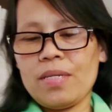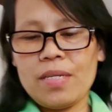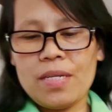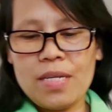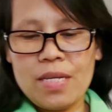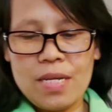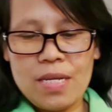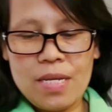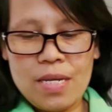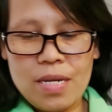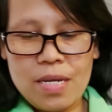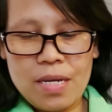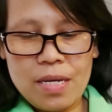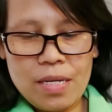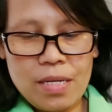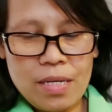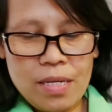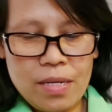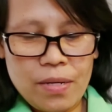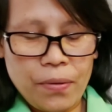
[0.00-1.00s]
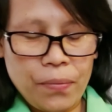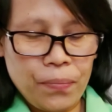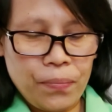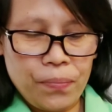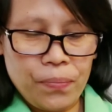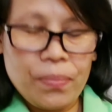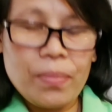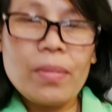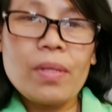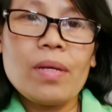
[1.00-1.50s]
kanina,
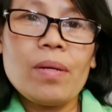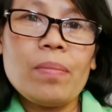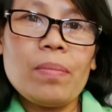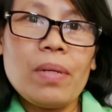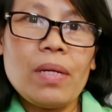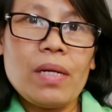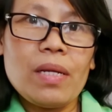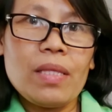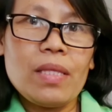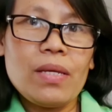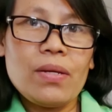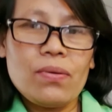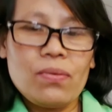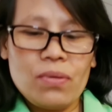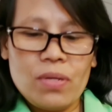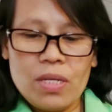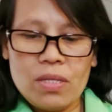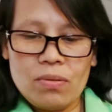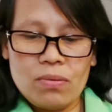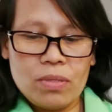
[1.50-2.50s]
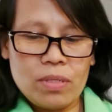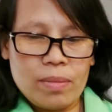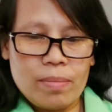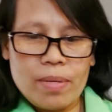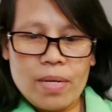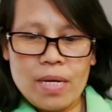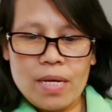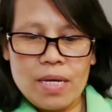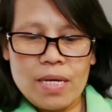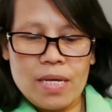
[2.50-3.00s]
pagdating ko dito sa
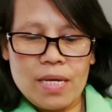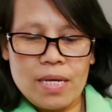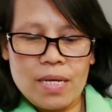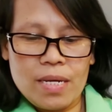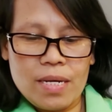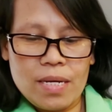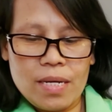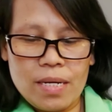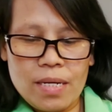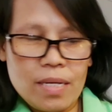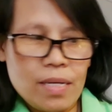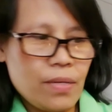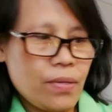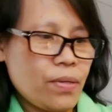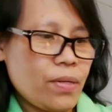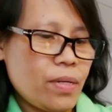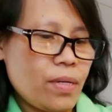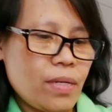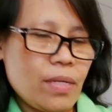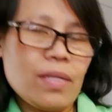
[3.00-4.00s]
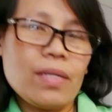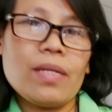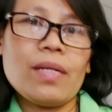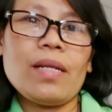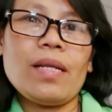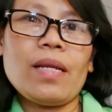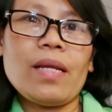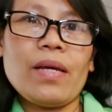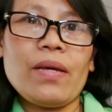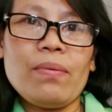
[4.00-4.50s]
bahay, ay
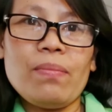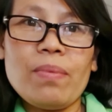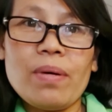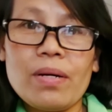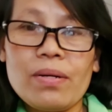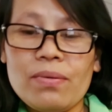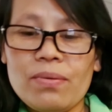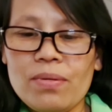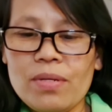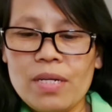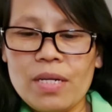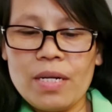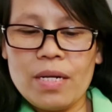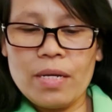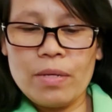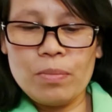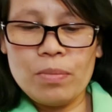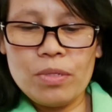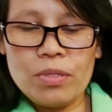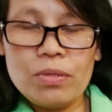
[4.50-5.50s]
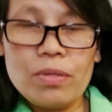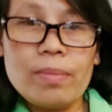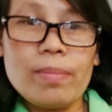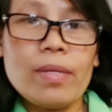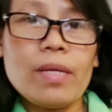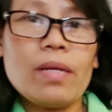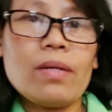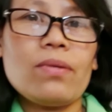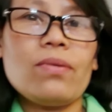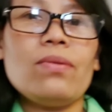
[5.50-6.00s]
nag-live ako. Nag-live
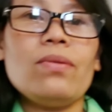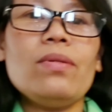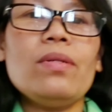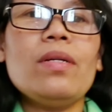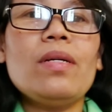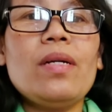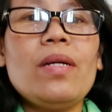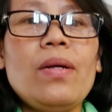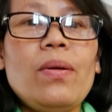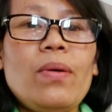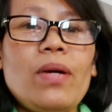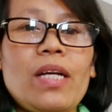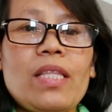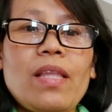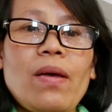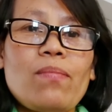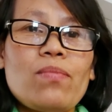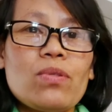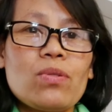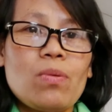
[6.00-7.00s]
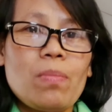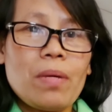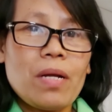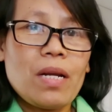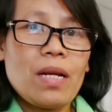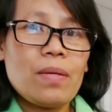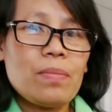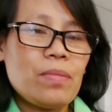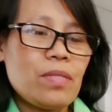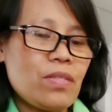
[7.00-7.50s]
streaming ako. Katapos ko
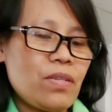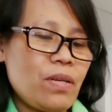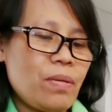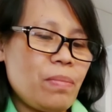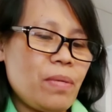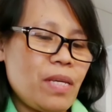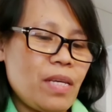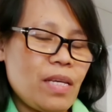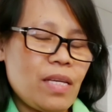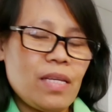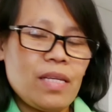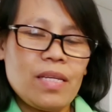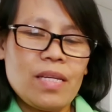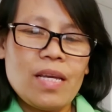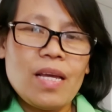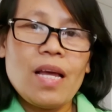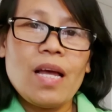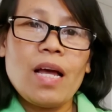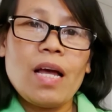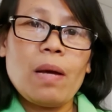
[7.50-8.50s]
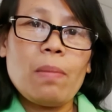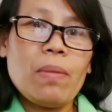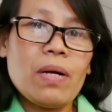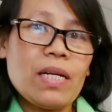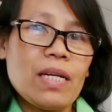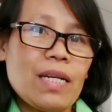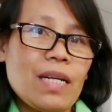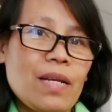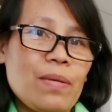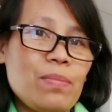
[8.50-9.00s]
mag-live streaming.
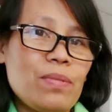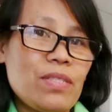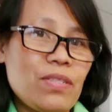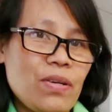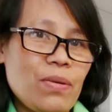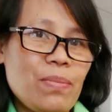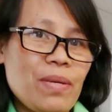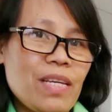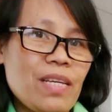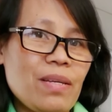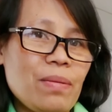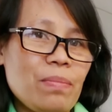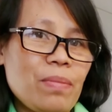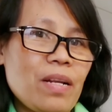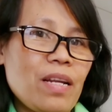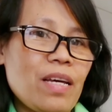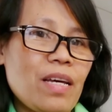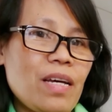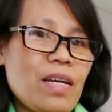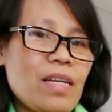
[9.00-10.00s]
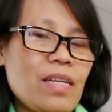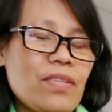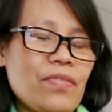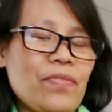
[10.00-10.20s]
Habang nag-live streaming pala,